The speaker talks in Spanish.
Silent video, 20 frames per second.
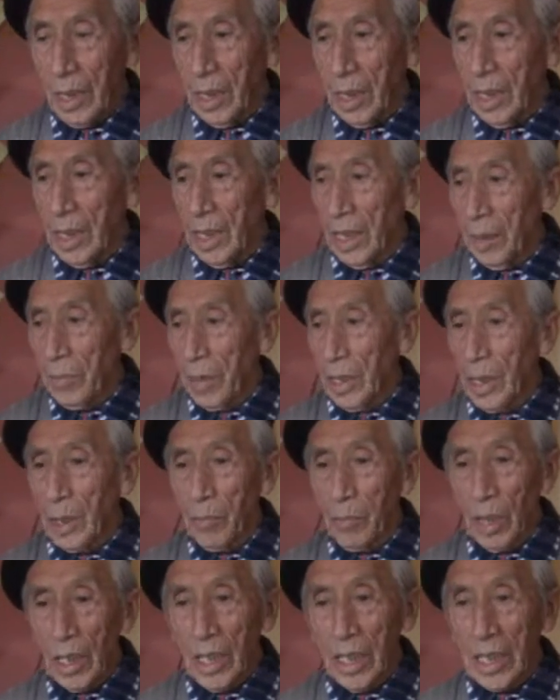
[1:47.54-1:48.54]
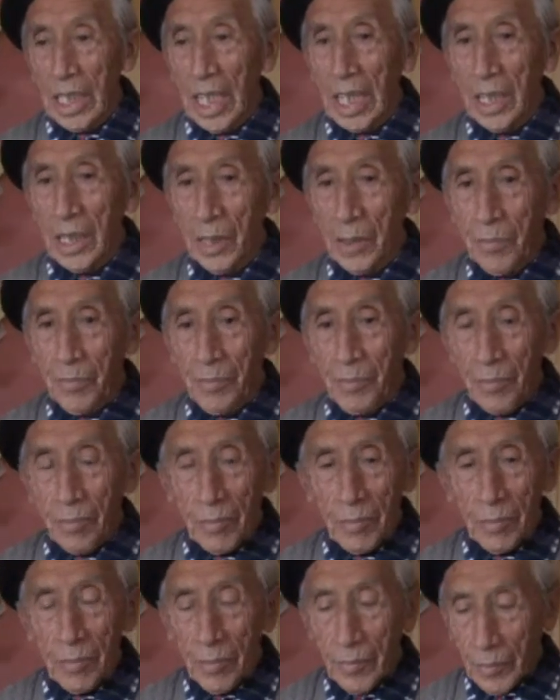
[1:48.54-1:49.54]
Generalmente por la tarde.
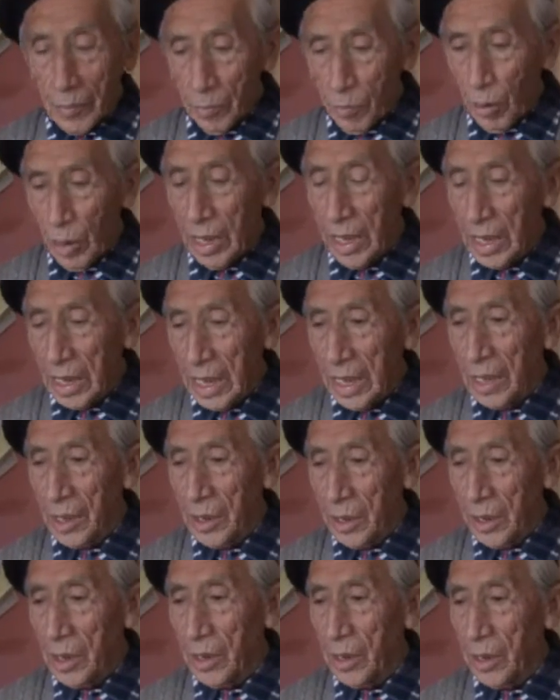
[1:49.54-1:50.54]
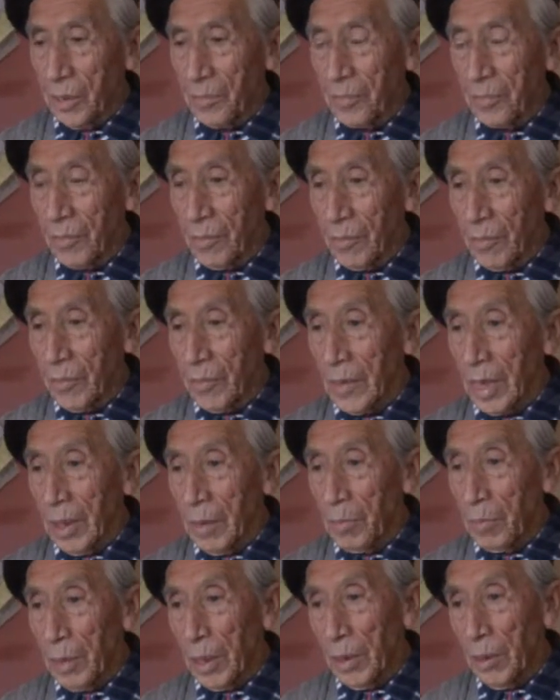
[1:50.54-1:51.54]
Por las tardes, sí, sí.
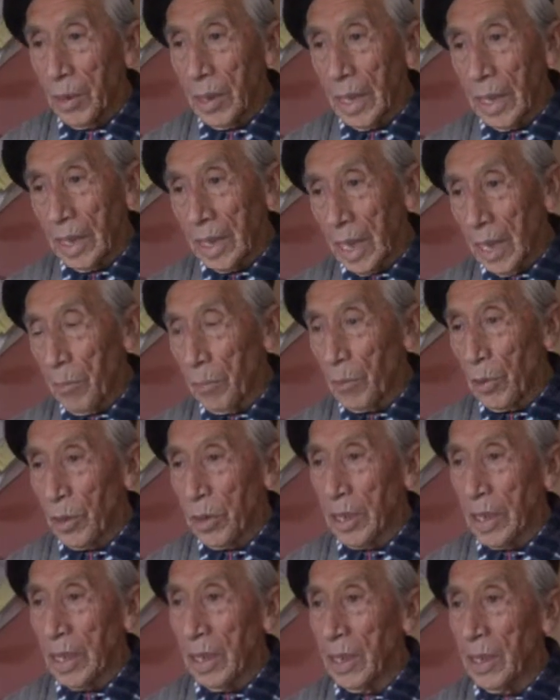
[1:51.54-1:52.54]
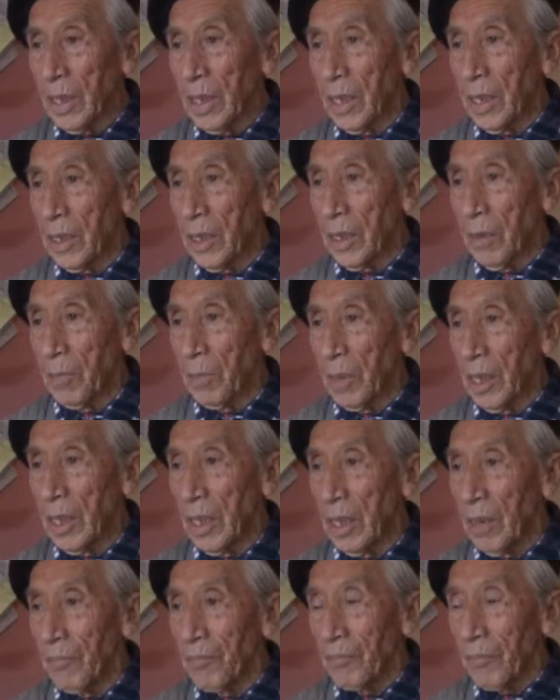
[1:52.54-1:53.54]
Pero en el campo sí,
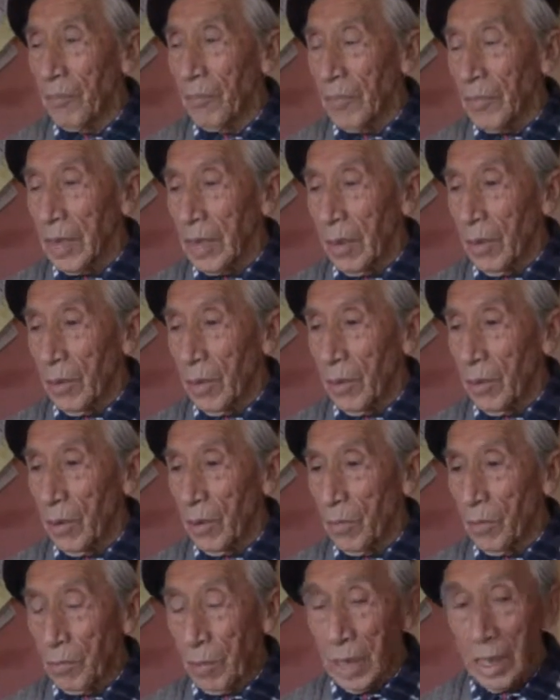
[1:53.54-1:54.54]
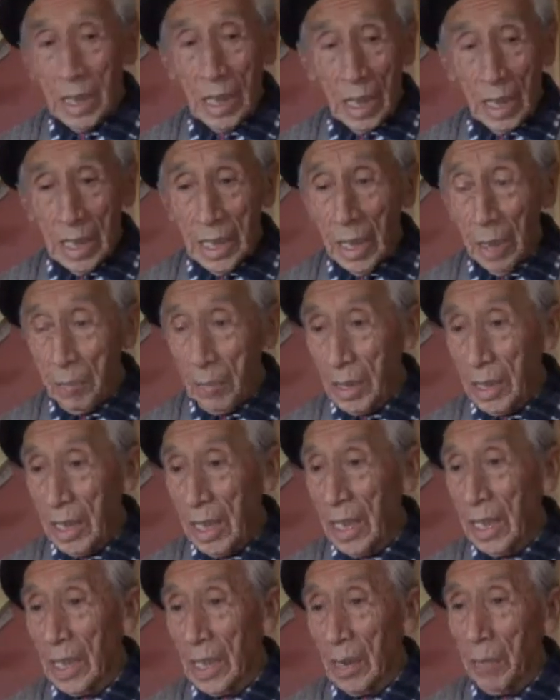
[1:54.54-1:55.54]
siempre, cuando salía a
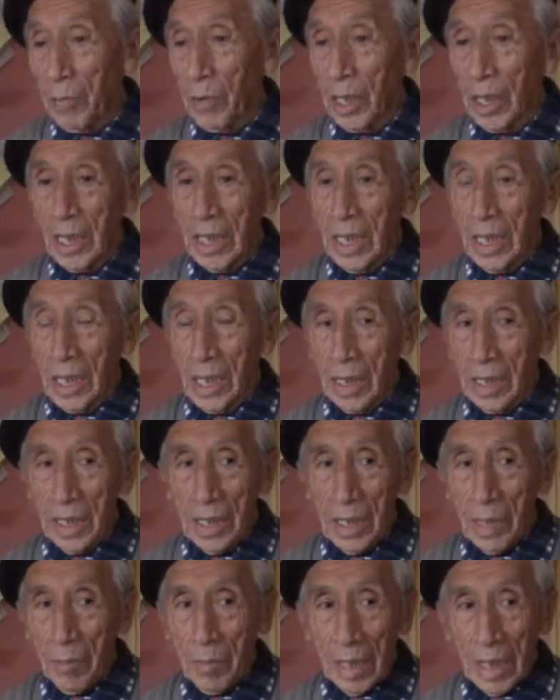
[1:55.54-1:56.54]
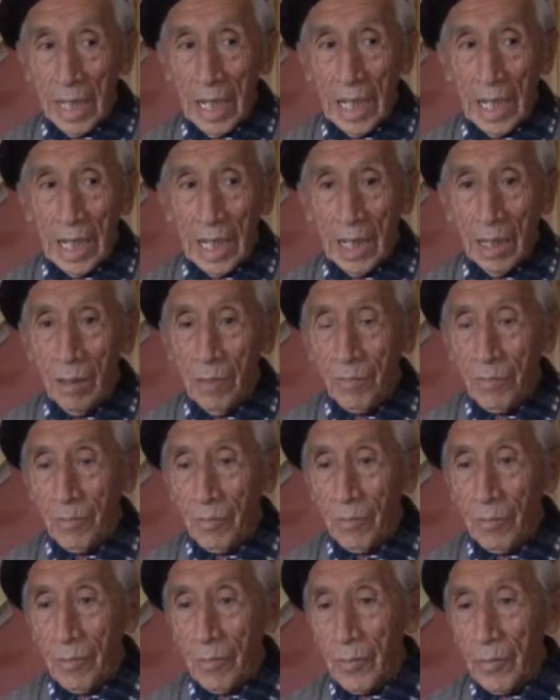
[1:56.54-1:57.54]
pintar el campo tenía que ser de mañana,
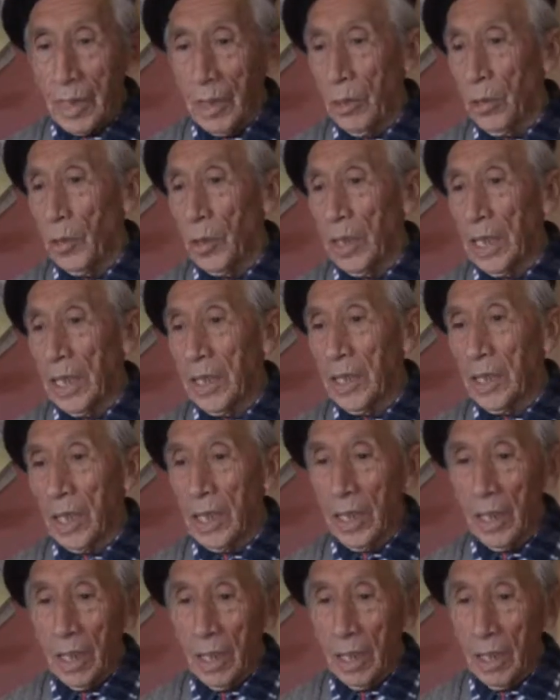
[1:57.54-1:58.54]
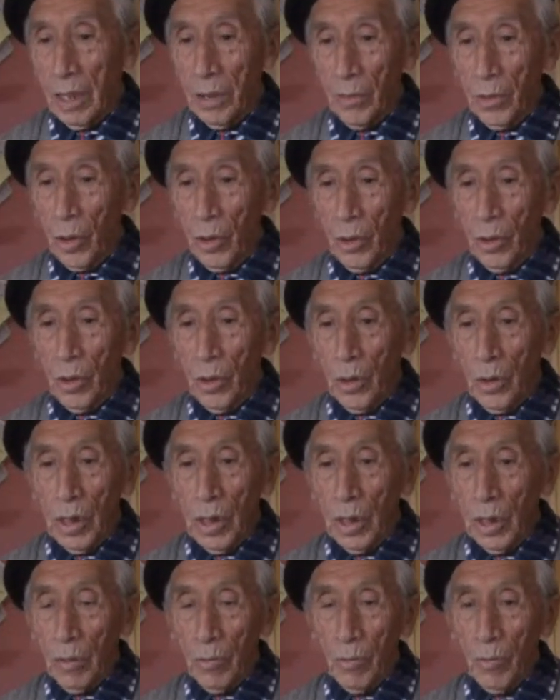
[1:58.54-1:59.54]
durante todo el